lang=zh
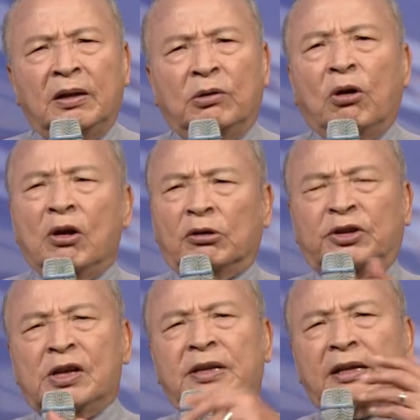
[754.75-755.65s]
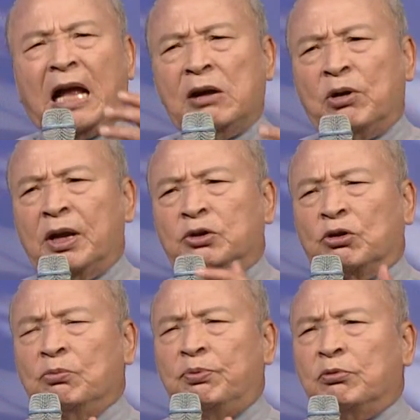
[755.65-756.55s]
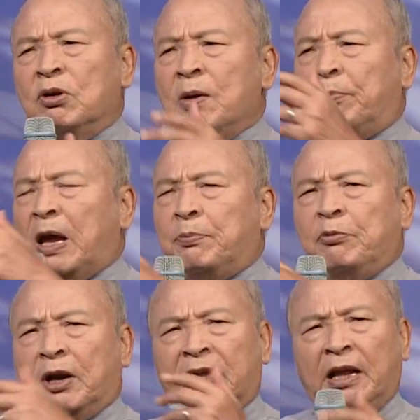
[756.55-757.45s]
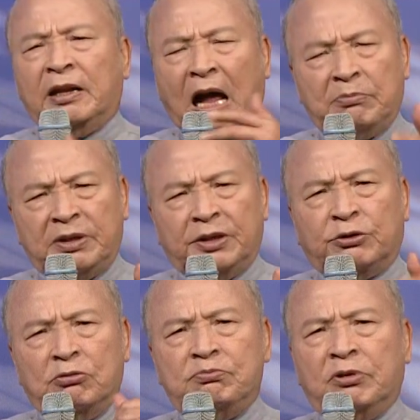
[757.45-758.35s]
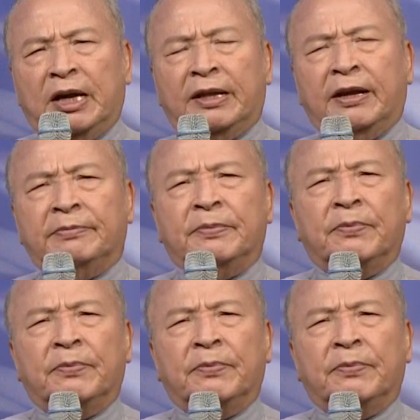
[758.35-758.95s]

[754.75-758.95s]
我又生在台湾的中部北部的人看不起中部的人，